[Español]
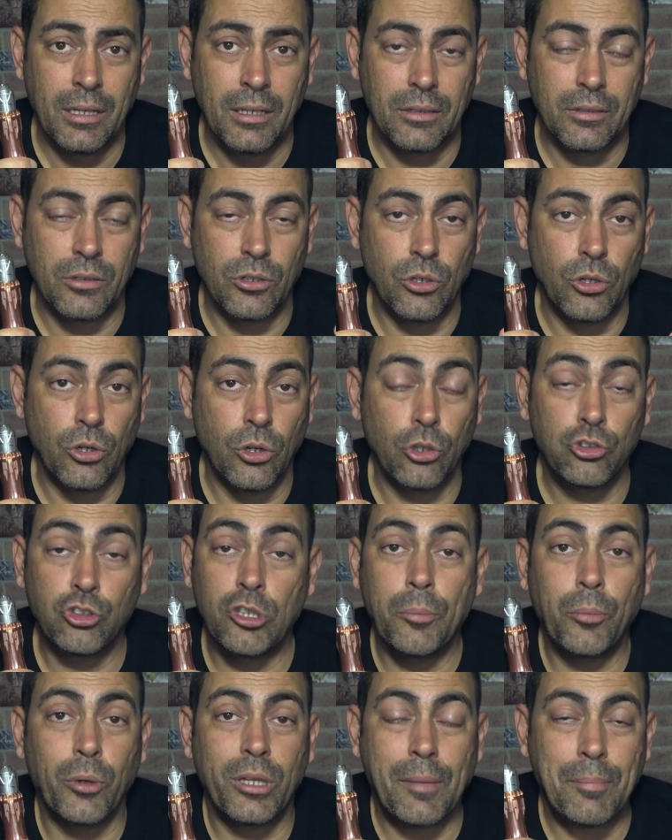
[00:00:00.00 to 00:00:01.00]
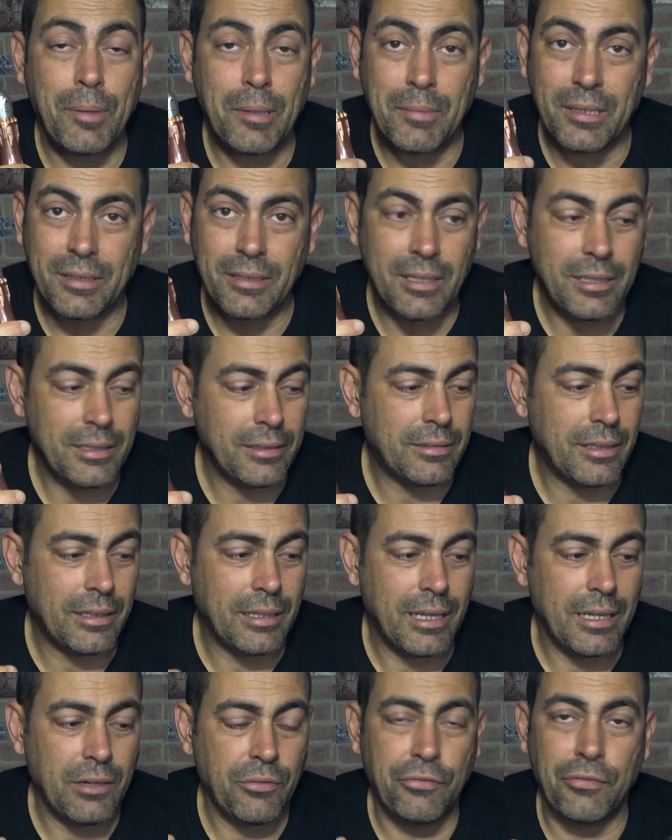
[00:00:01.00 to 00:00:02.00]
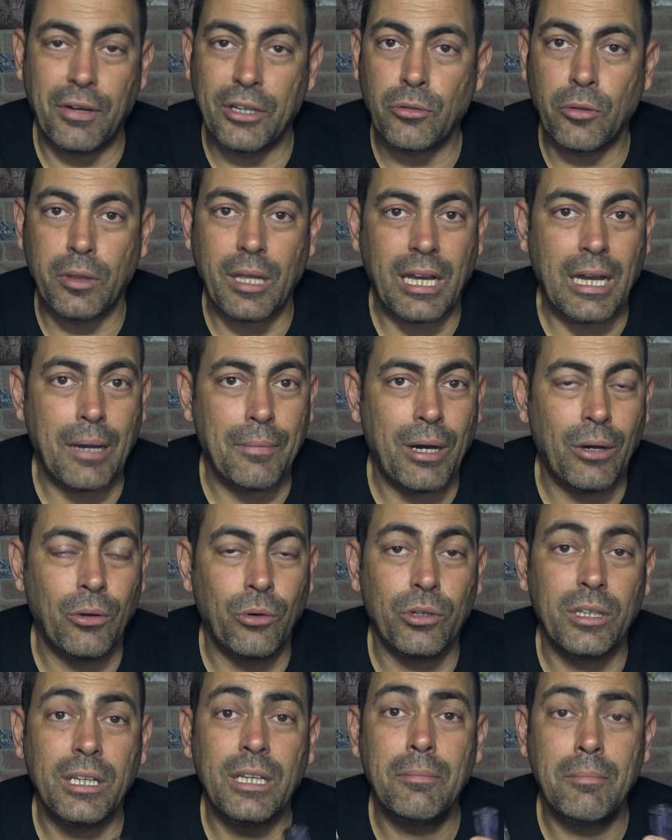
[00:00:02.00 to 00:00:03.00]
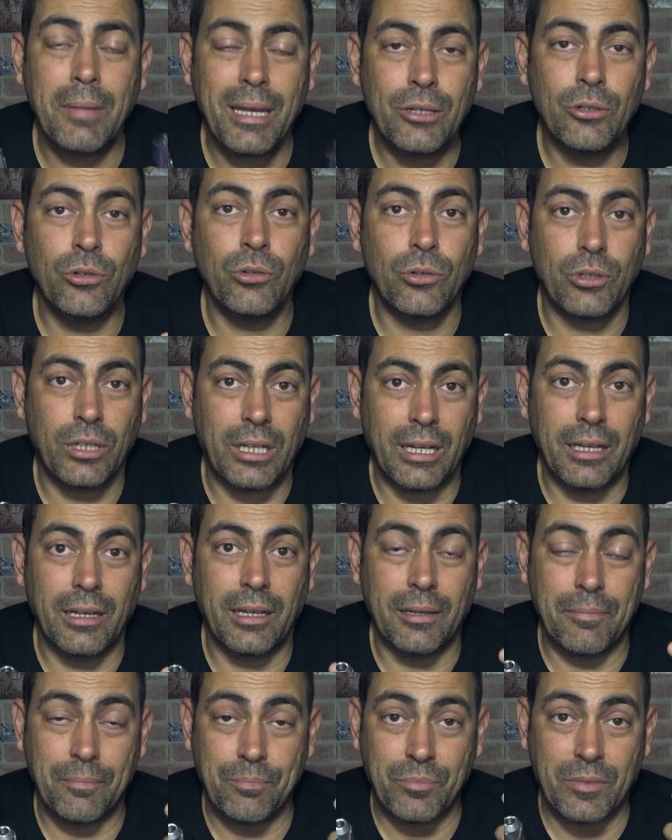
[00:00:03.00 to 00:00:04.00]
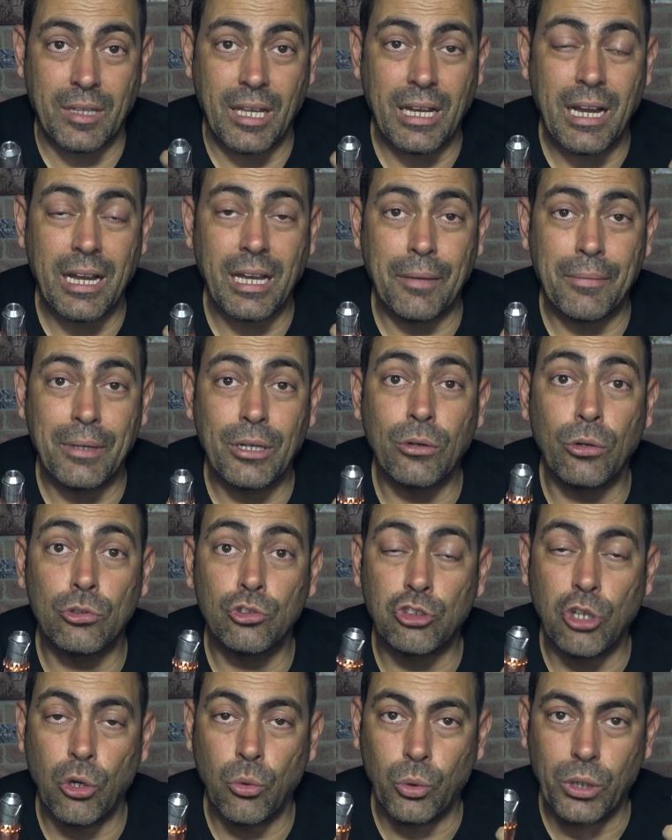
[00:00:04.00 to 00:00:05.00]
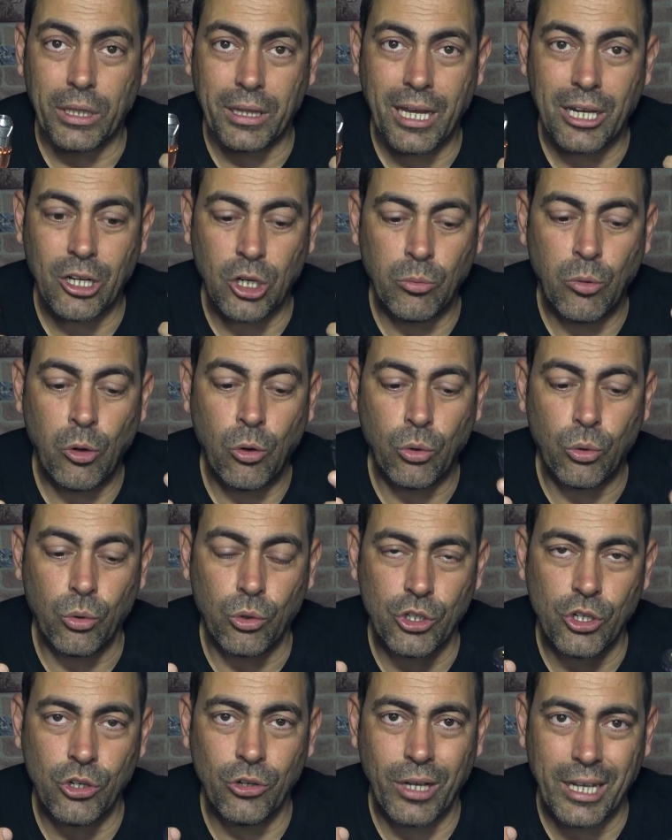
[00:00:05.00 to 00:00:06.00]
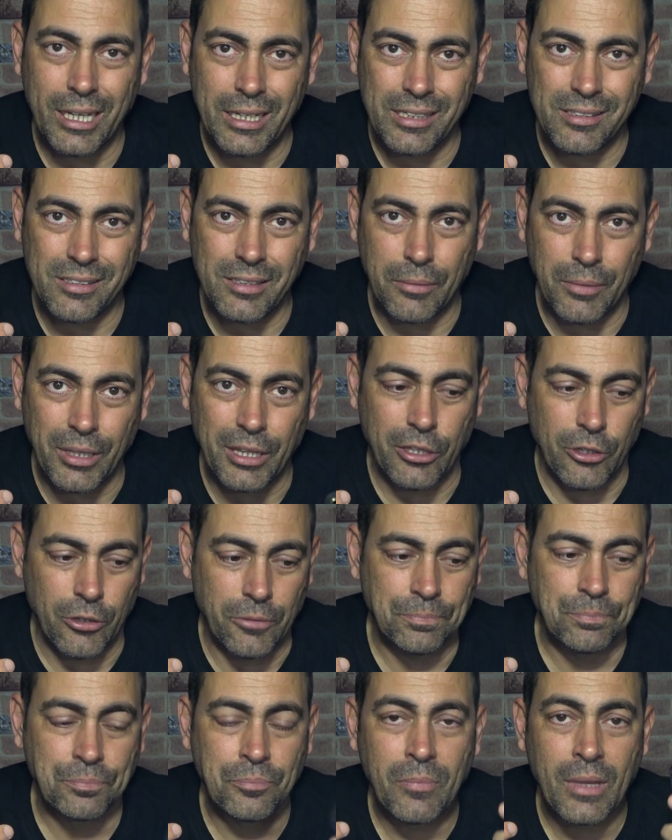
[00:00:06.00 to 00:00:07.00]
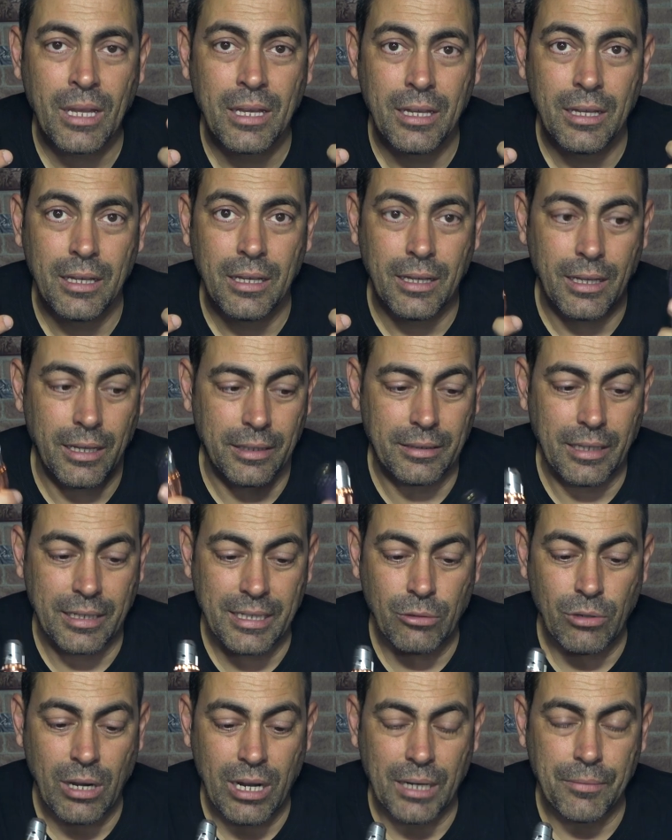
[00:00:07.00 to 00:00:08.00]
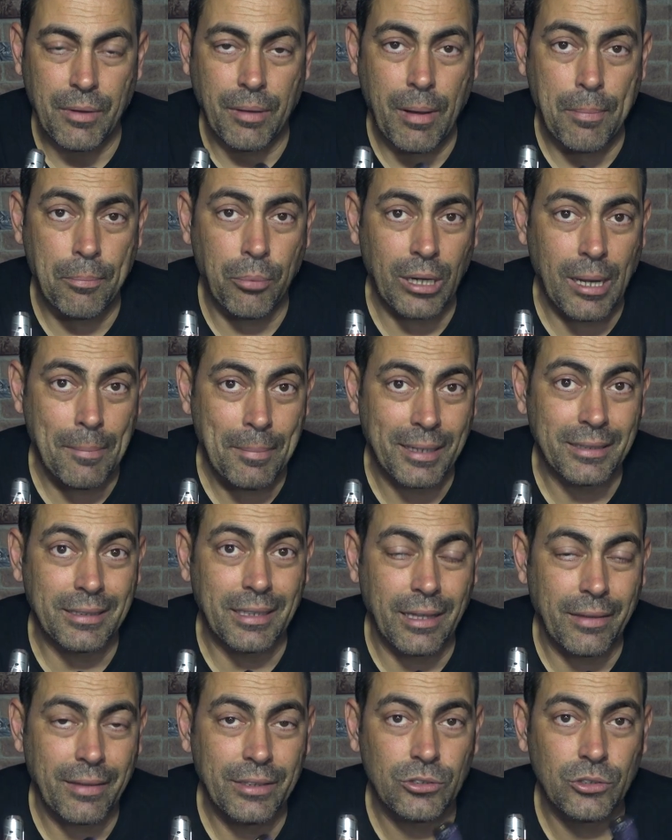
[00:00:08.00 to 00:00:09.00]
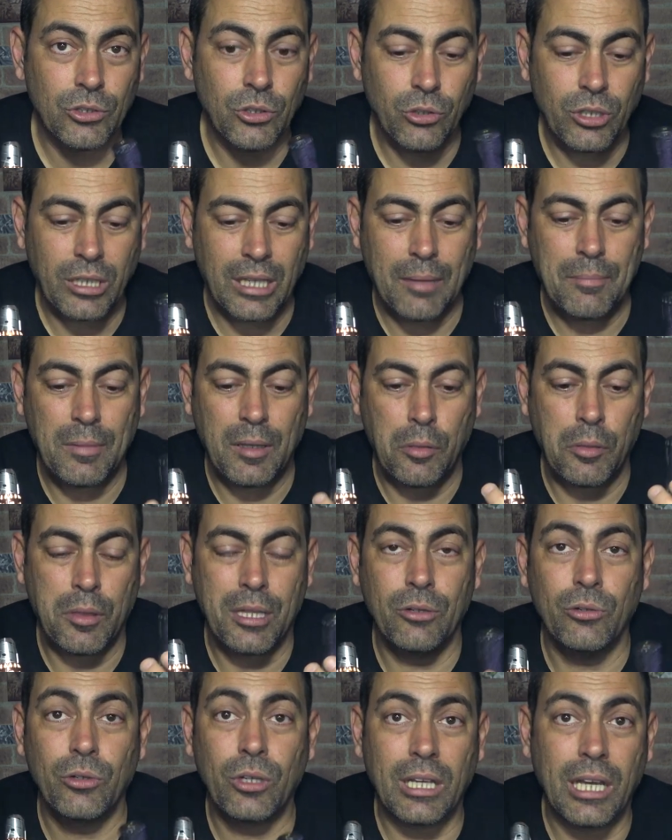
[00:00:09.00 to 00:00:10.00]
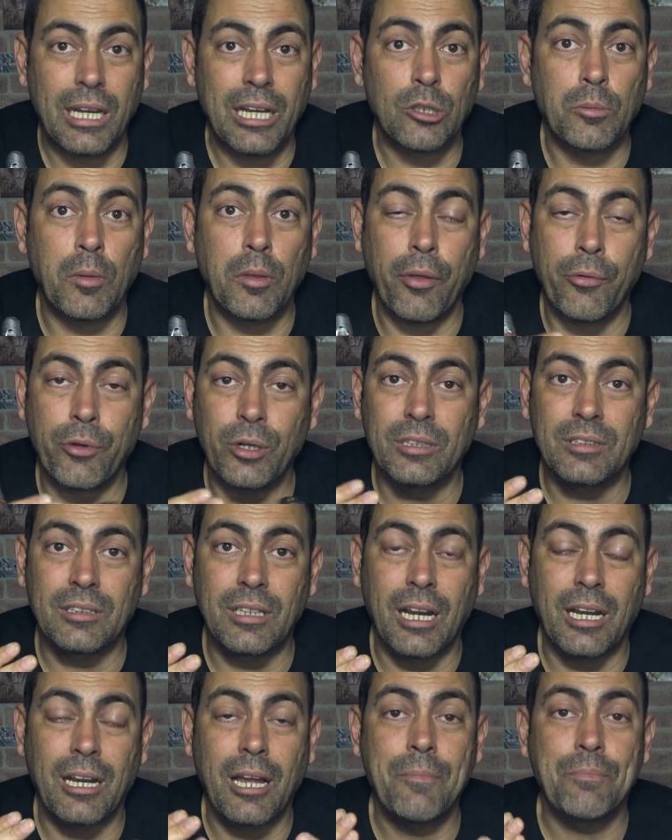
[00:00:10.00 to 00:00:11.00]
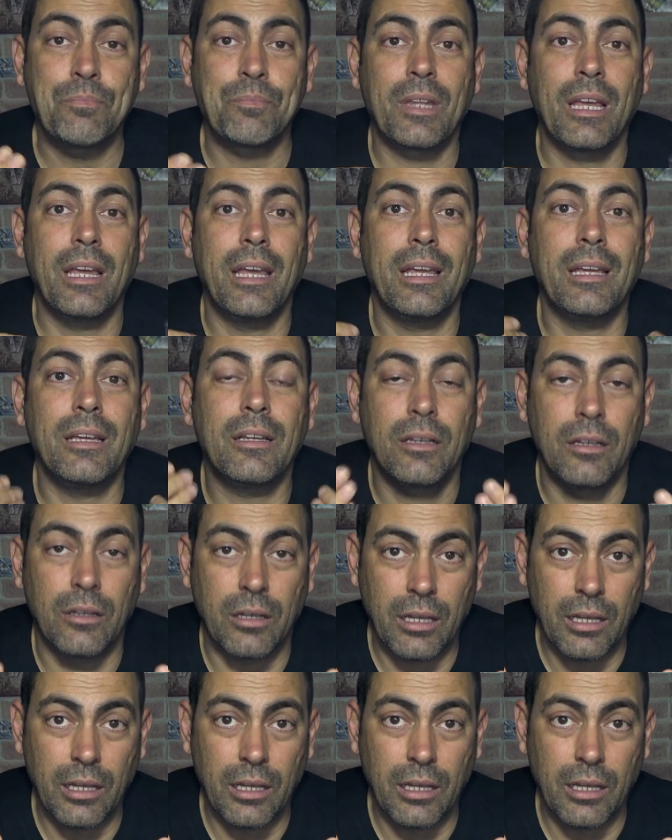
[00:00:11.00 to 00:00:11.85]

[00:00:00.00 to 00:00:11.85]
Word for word: no se puede permitir tener fallos de acabado y menos que tengan que ver con seguridad como ocurrió en ese vídeo. Tenía unas rebabas por la parte de dentro que me hicieron que el atomizador entrara en